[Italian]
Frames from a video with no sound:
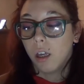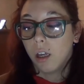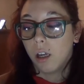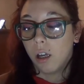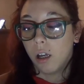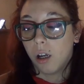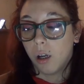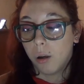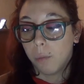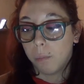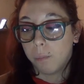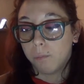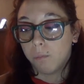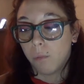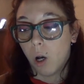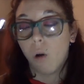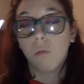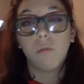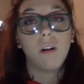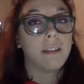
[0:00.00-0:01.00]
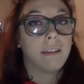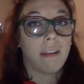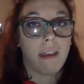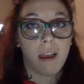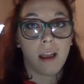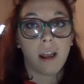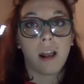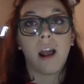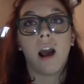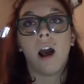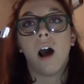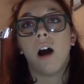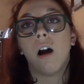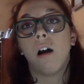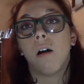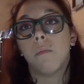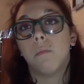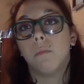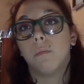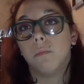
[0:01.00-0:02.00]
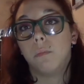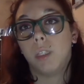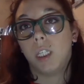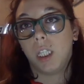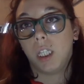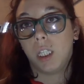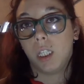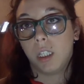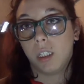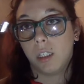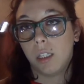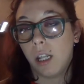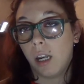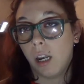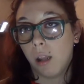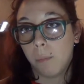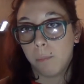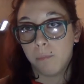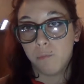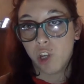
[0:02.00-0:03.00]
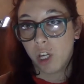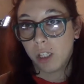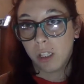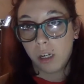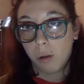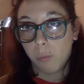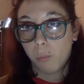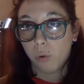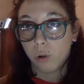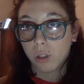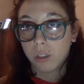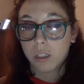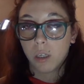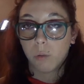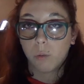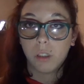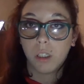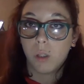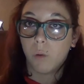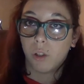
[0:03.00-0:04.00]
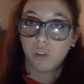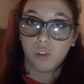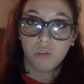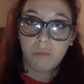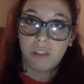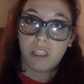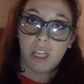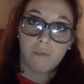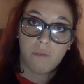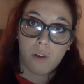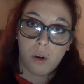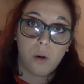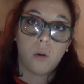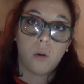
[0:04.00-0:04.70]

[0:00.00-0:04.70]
uh, ho una terra mini nella, già nella borsa, quindi quando mi serve